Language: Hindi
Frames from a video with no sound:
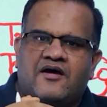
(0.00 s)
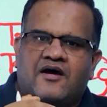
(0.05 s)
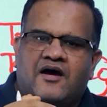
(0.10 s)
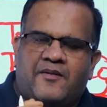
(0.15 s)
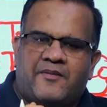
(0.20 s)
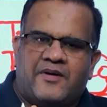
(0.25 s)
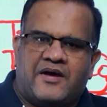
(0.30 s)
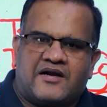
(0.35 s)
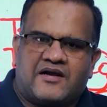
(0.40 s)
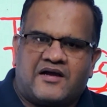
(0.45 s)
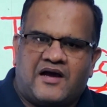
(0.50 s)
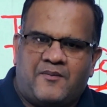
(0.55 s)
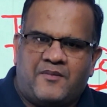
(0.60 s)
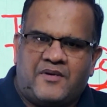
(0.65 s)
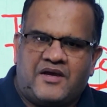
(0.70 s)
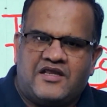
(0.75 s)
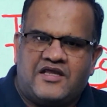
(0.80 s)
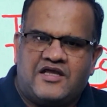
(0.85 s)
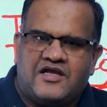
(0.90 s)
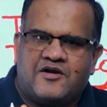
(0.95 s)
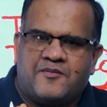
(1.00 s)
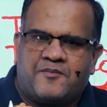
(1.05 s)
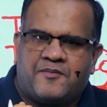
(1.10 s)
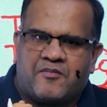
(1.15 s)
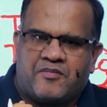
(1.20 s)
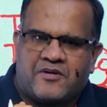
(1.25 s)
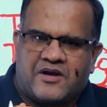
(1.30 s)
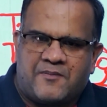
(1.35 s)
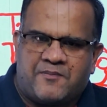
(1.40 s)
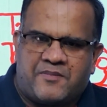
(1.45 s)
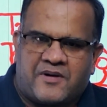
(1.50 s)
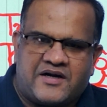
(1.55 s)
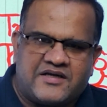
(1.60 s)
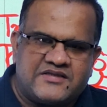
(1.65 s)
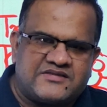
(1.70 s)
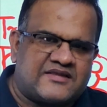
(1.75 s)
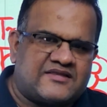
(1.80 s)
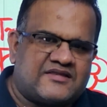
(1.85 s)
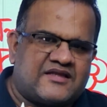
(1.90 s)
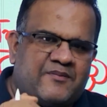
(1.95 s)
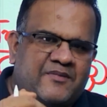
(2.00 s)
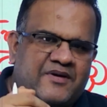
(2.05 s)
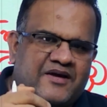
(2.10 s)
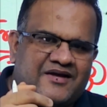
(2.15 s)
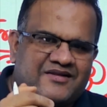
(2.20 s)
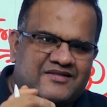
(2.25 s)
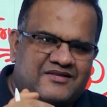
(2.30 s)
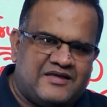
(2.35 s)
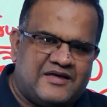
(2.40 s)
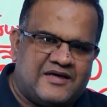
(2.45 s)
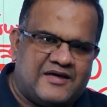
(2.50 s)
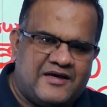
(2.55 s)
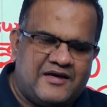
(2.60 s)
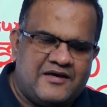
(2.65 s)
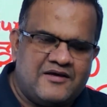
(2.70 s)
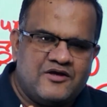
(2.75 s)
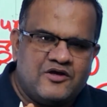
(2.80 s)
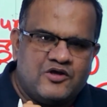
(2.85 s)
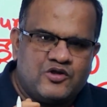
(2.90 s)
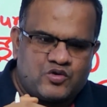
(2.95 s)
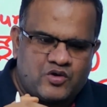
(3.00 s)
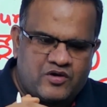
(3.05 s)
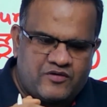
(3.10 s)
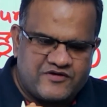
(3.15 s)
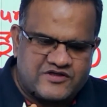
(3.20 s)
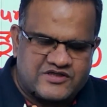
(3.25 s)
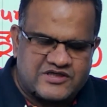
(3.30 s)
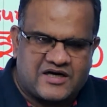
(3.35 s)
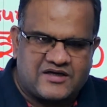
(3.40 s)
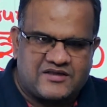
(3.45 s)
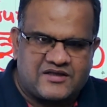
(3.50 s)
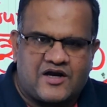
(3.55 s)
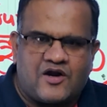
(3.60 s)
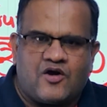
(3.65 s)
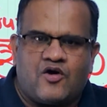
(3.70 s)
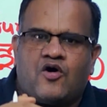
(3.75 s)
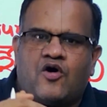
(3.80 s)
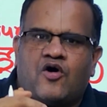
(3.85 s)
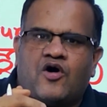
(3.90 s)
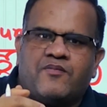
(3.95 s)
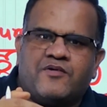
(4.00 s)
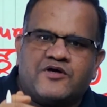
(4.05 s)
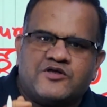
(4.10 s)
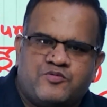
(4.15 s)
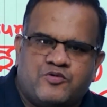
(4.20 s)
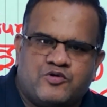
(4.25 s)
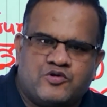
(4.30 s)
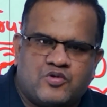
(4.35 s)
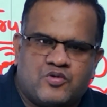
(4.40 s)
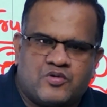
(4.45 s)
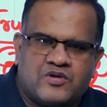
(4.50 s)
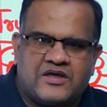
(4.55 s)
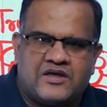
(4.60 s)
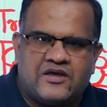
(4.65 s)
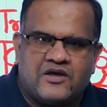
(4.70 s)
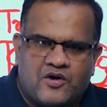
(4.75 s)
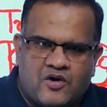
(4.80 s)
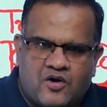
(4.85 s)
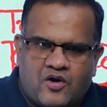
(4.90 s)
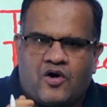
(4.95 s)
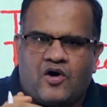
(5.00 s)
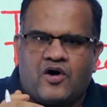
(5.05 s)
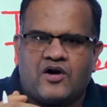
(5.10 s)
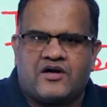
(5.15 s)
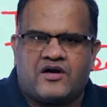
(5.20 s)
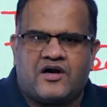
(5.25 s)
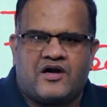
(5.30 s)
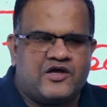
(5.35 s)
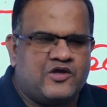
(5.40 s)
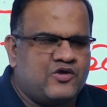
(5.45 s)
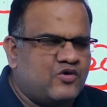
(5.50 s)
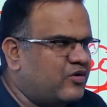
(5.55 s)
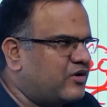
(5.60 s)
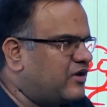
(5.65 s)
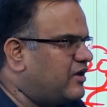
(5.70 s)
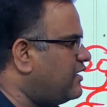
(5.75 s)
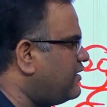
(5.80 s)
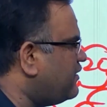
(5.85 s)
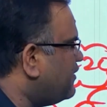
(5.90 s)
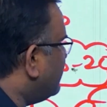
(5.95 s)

अमेरिका में यदि रिपब्लिकन पार्टी सत्ता में आती है तो ये विचारधारा और मजबूत होगी और कड़ी होगी